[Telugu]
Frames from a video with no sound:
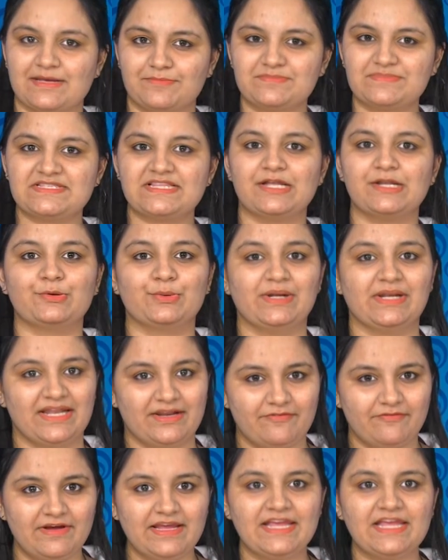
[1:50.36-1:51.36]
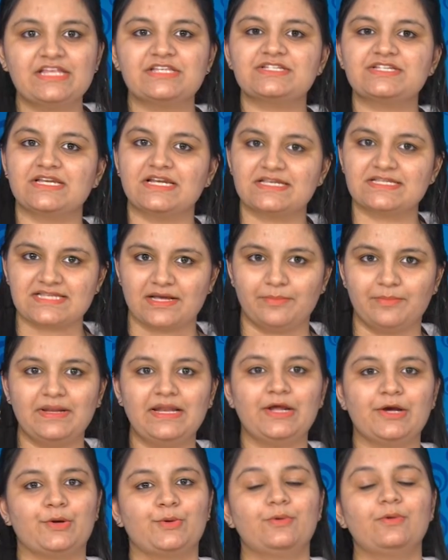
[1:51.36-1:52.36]
సంస్థలు నిర్వహించిన
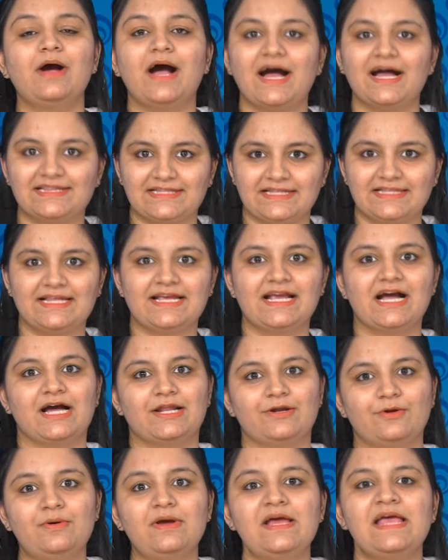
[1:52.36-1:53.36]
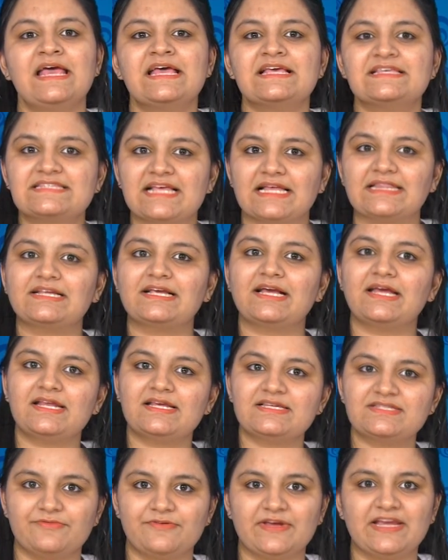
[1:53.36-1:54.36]
సభలకు అతిథిగానో సత్కర
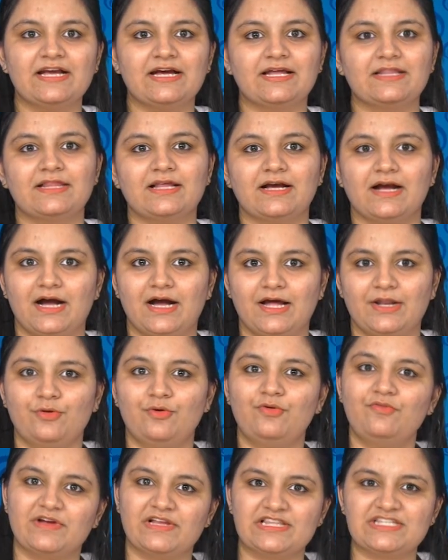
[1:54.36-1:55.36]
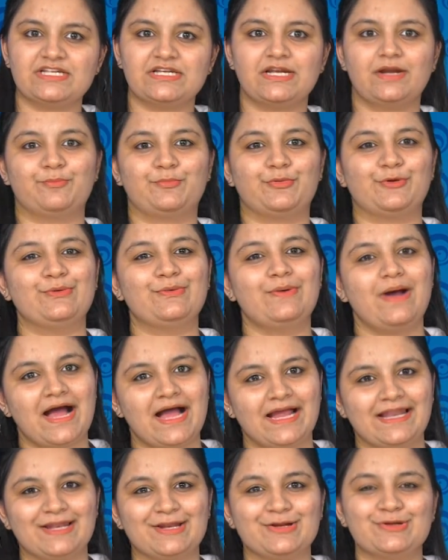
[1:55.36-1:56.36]
స్వీకర్తగానో వచ్చినప్పుడు
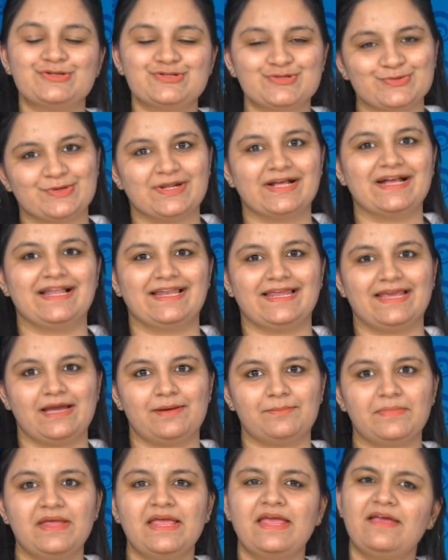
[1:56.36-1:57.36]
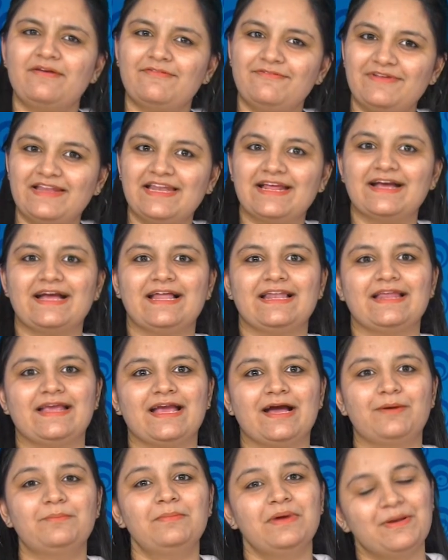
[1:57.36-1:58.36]
ఆయనను చూడగలిగాం వినగలిగాం